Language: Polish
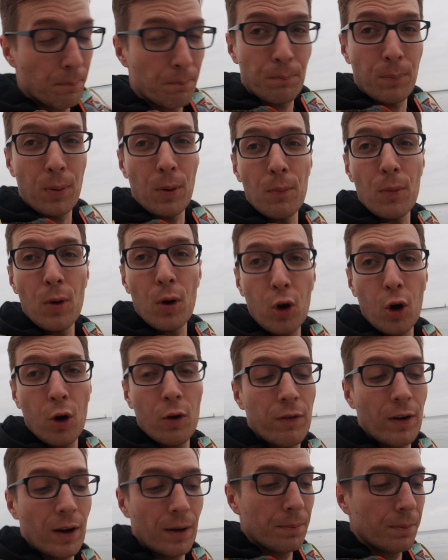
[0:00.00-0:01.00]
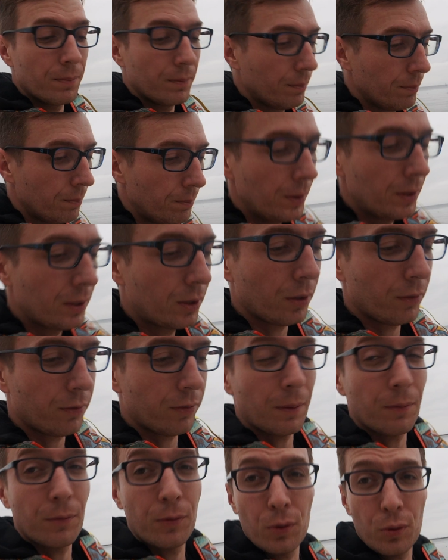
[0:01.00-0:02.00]
Pomogło Wam, by to
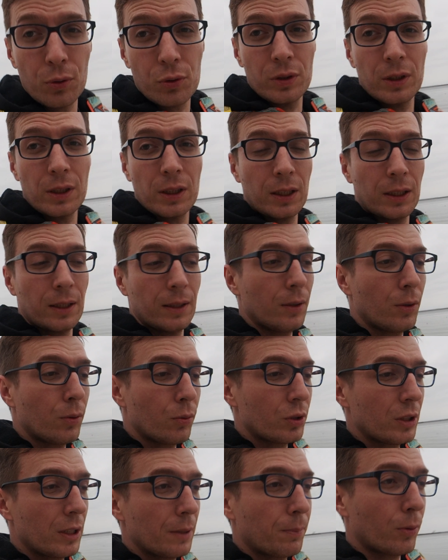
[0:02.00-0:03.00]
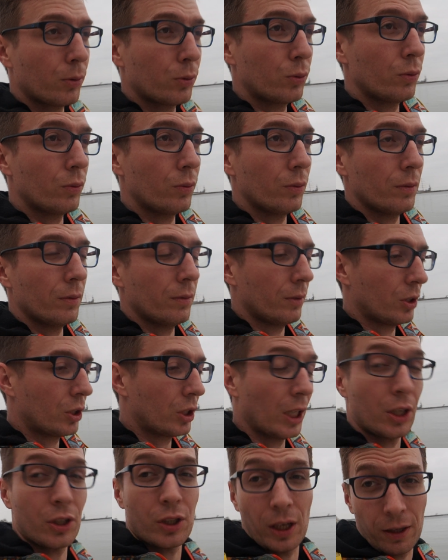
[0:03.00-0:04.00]
Wam w różnych, różnych prostu
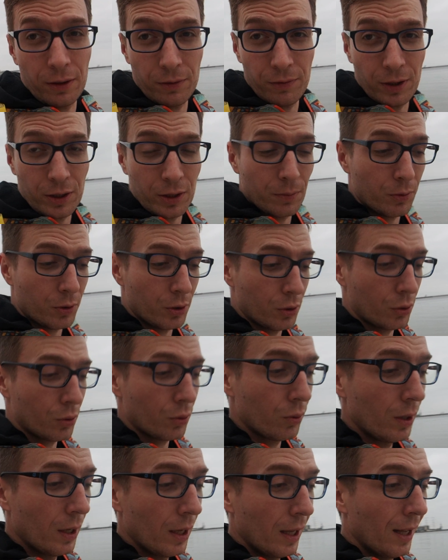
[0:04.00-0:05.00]
rzeczach w Waszym życiu.